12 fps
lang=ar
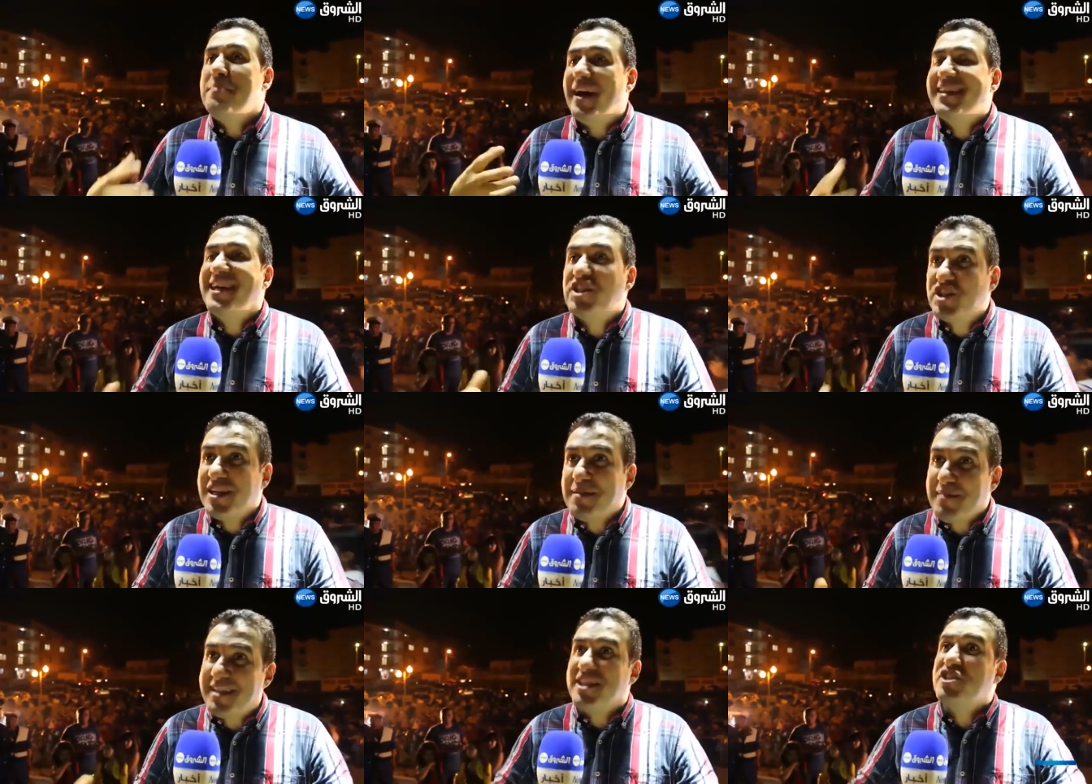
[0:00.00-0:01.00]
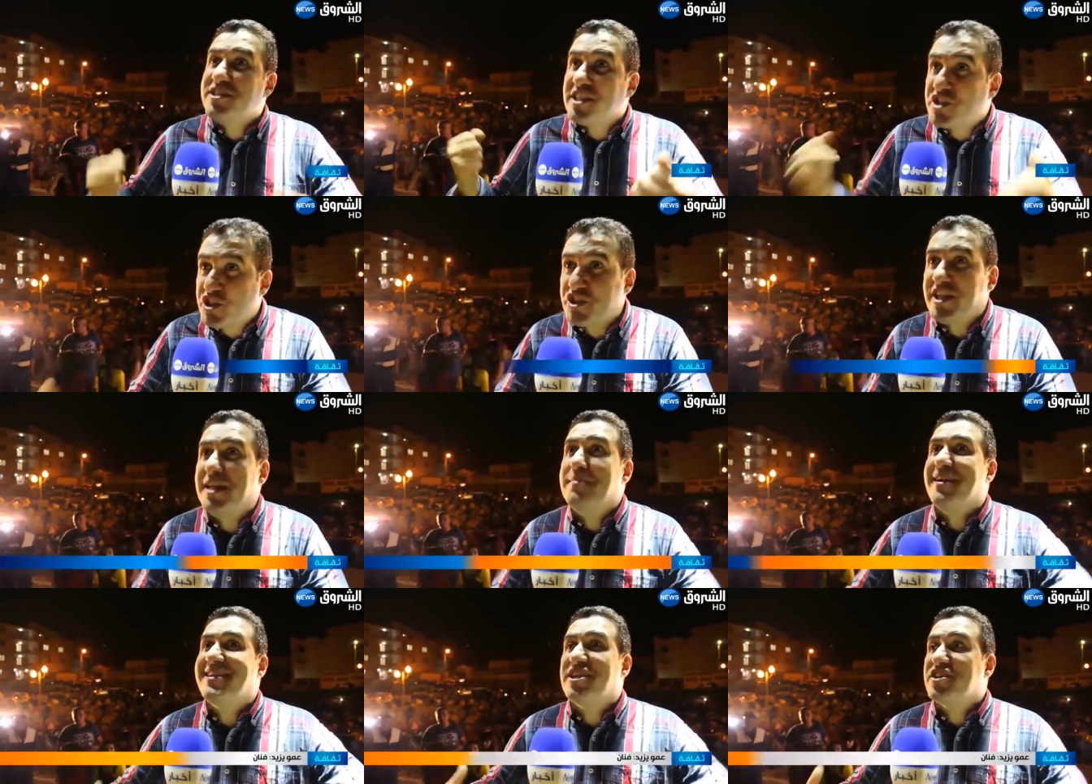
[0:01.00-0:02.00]
محتاجين محتاجين تشجيع
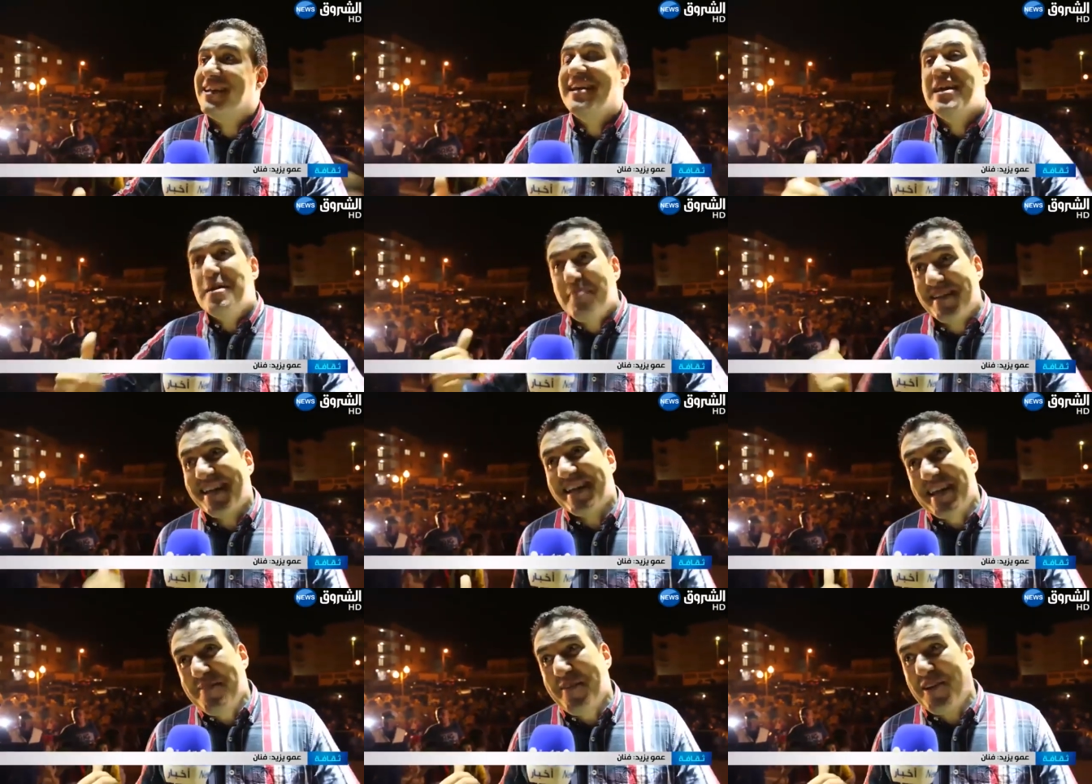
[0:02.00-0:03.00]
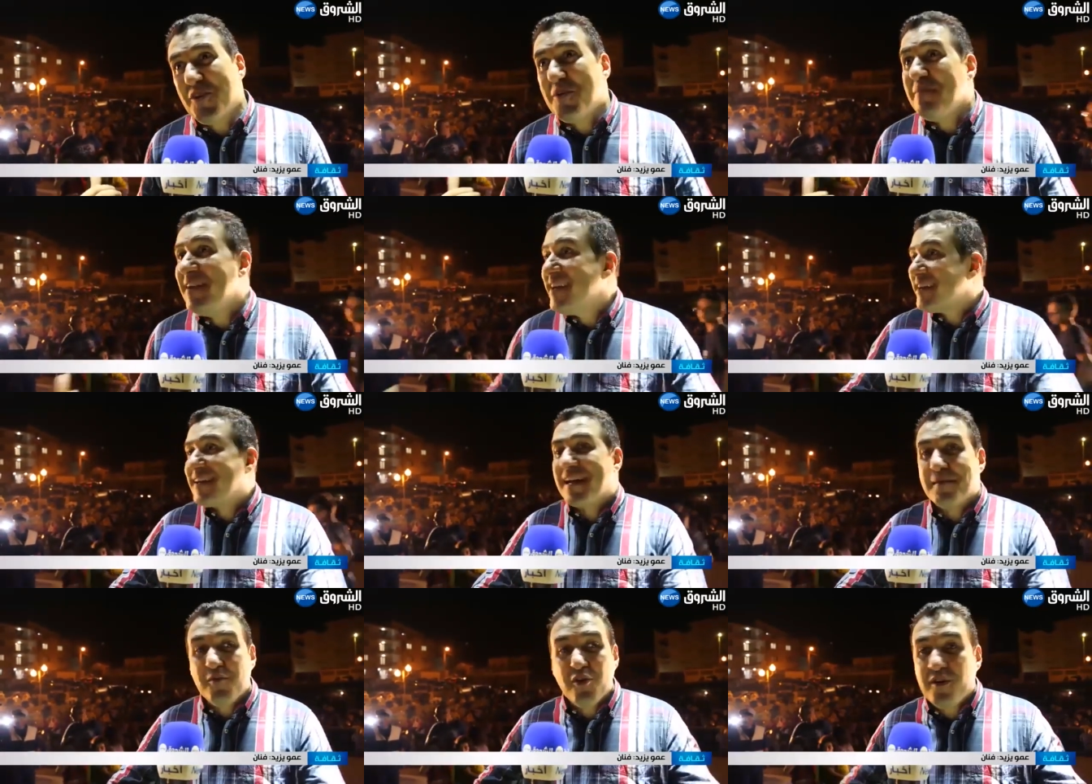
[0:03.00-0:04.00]
محتاجين مثلا كما اليوم
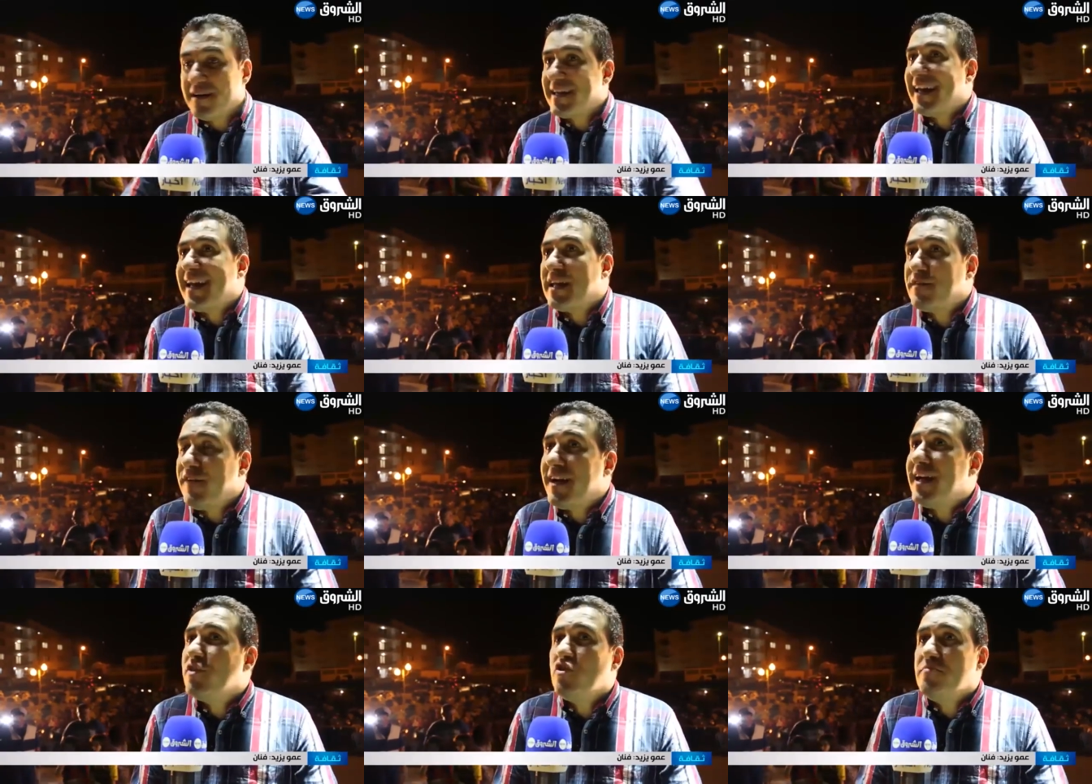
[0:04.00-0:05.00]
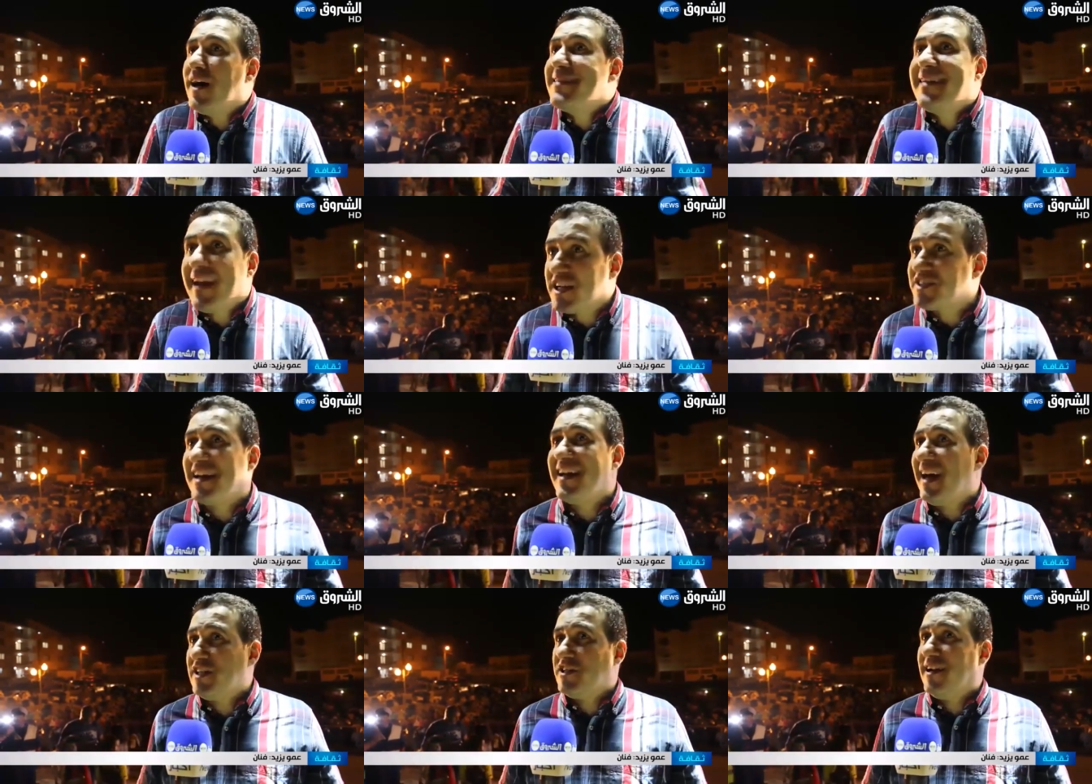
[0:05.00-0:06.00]
كرموا آه، كاين اطفال عندهم معدل 10
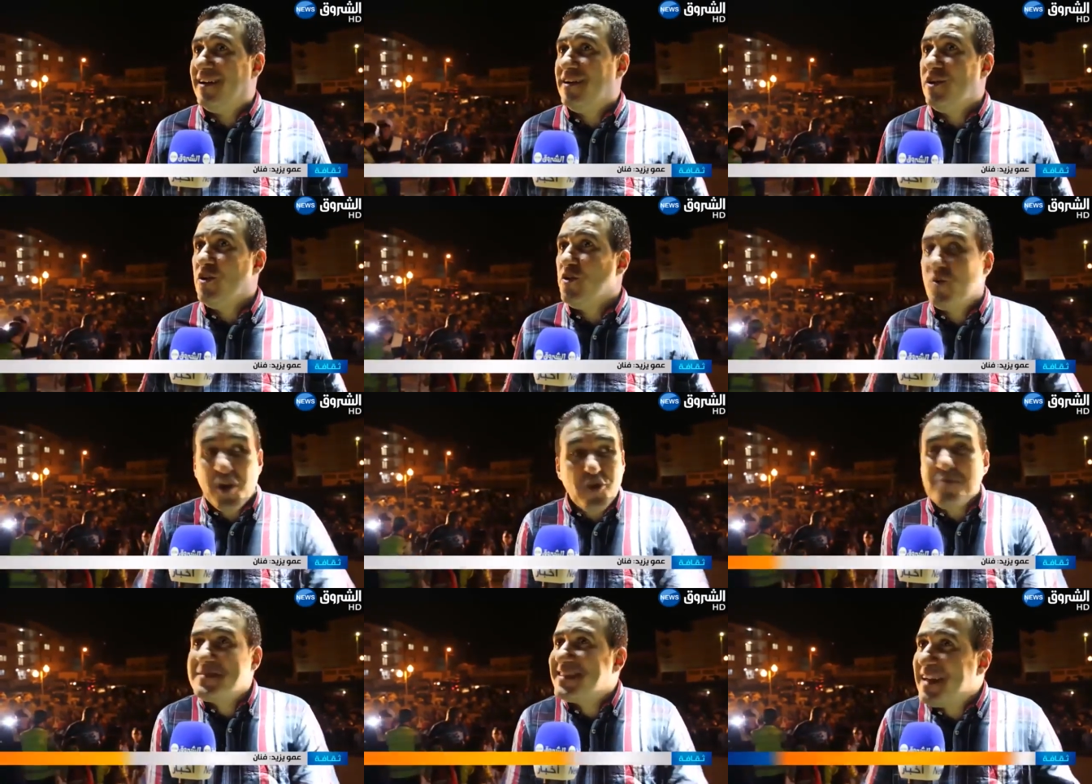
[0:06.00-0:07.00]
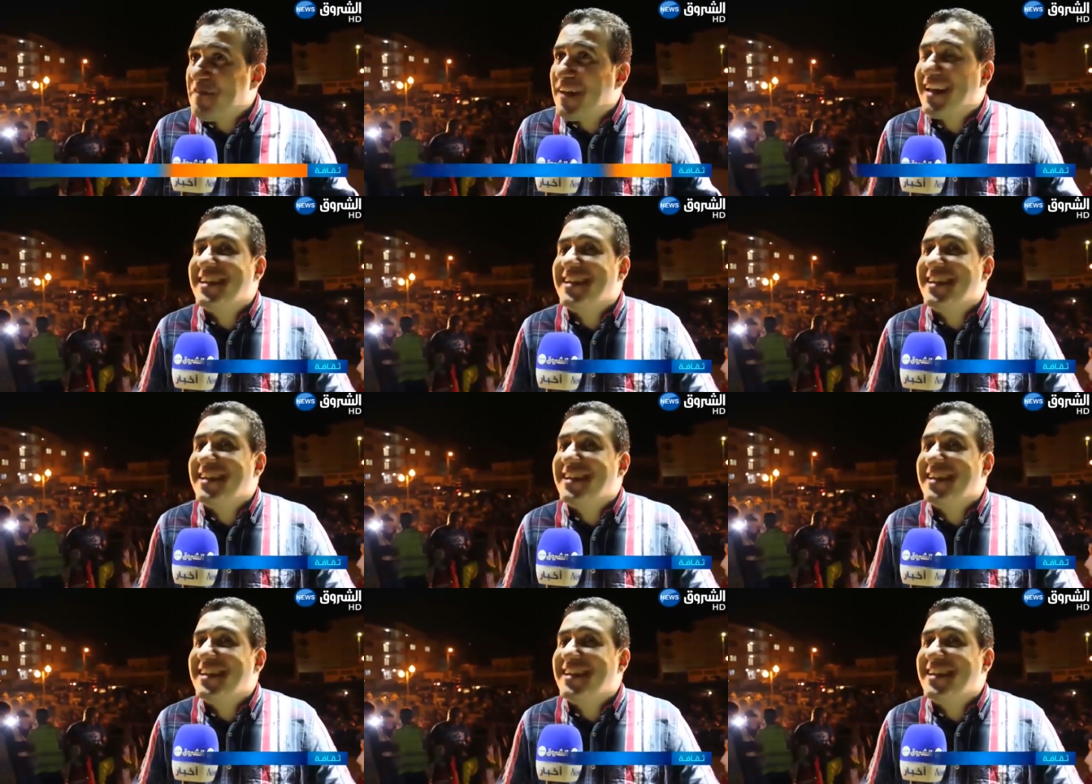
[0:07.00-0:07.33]
على 10 وكانوا بزاف